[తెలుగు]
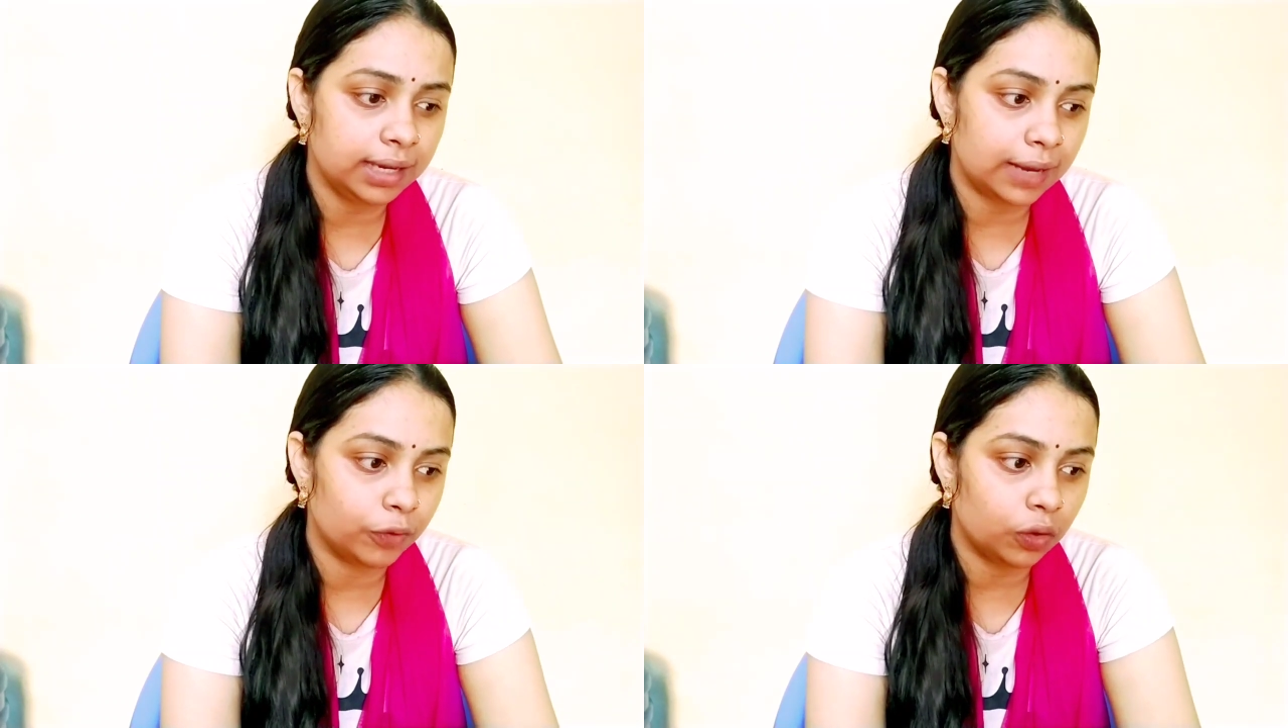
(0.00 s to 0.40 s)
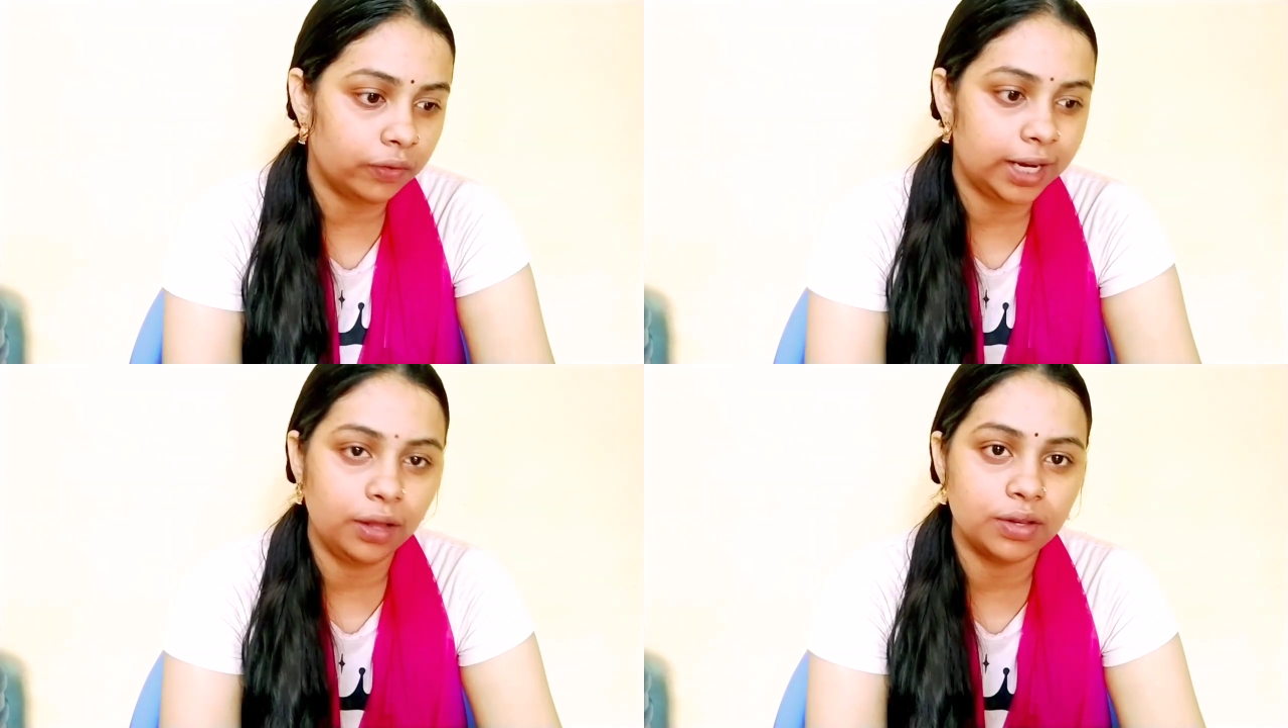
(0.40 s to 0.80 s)
ఎవరో
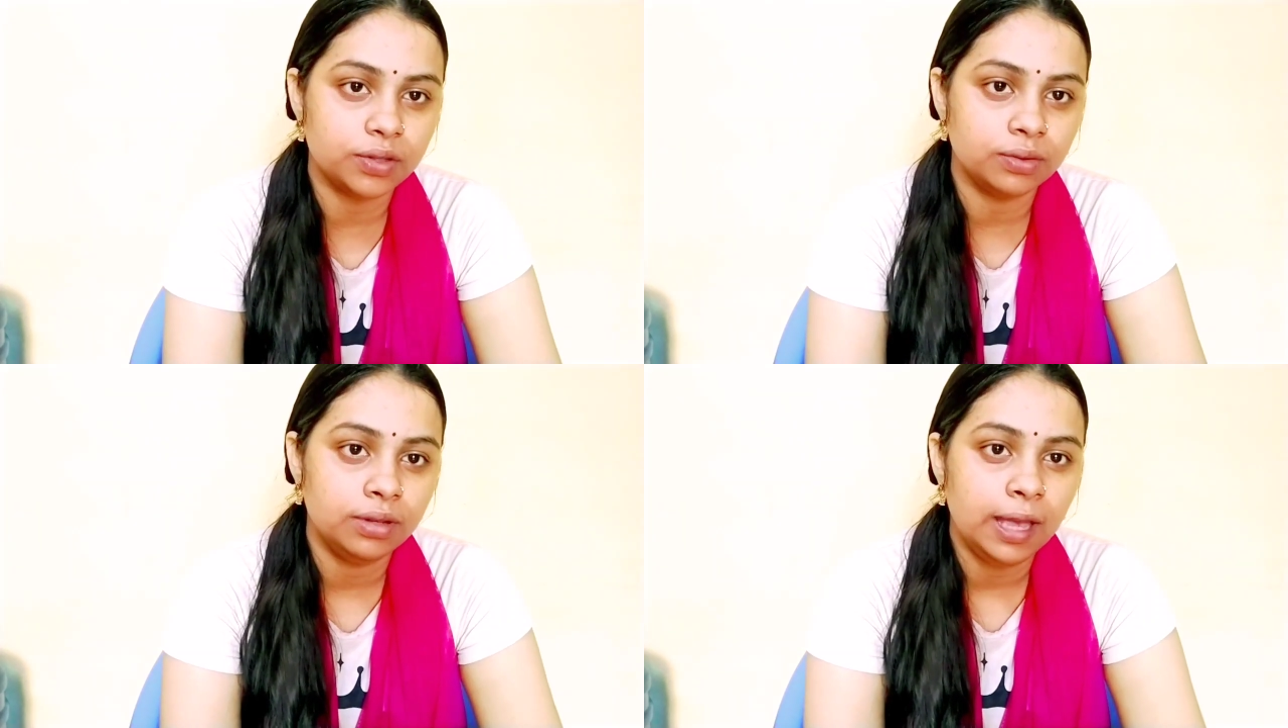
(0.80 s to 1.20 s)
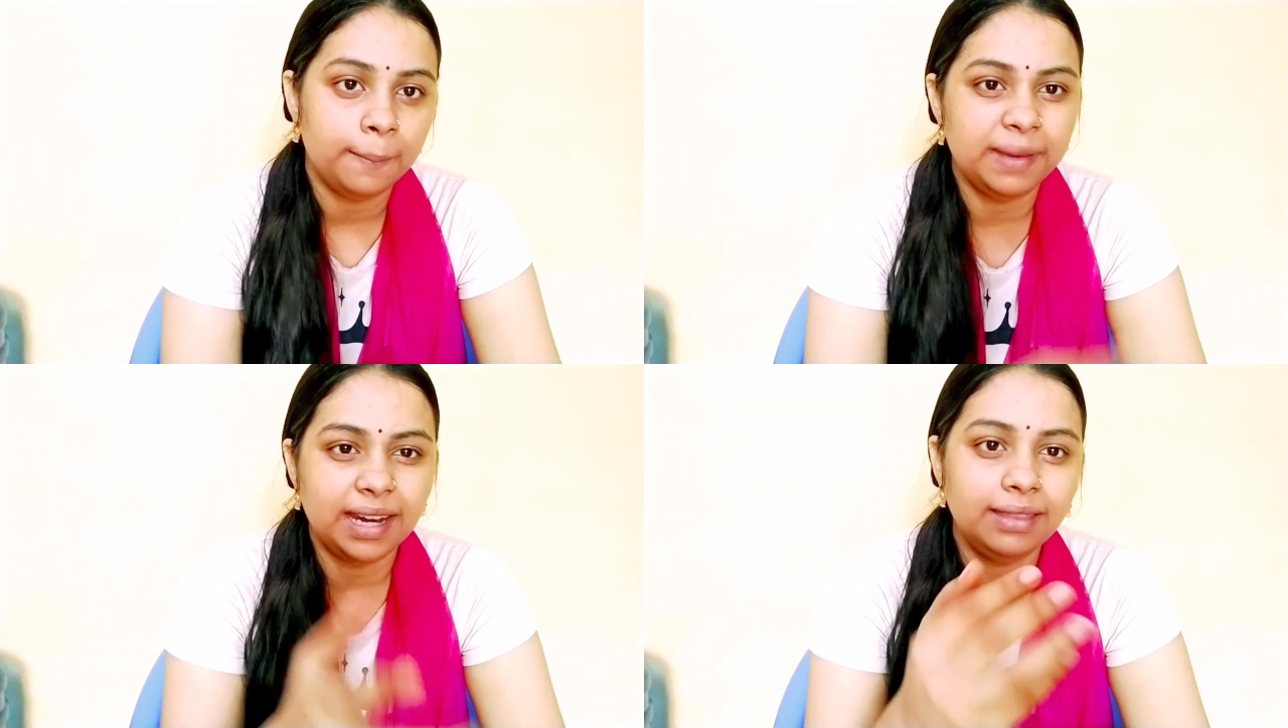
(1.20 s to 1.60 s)
వీడియోస్
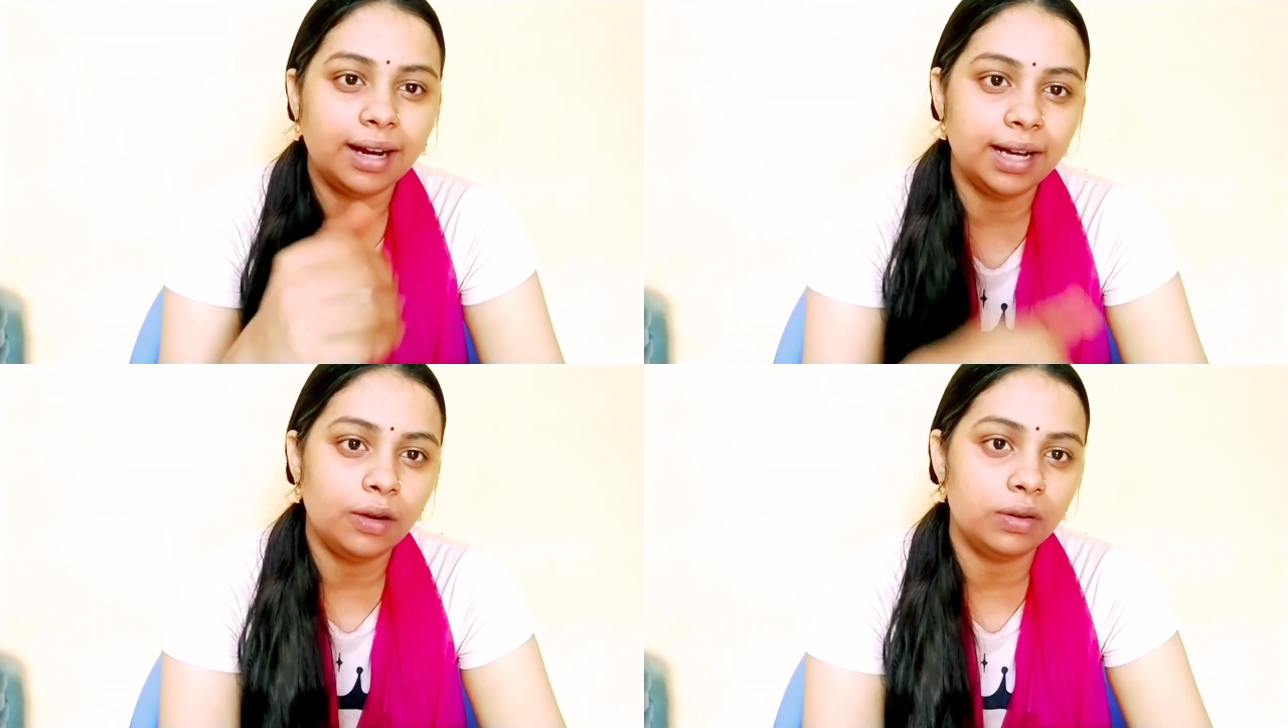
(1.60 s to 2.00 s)
మీరెందుకండి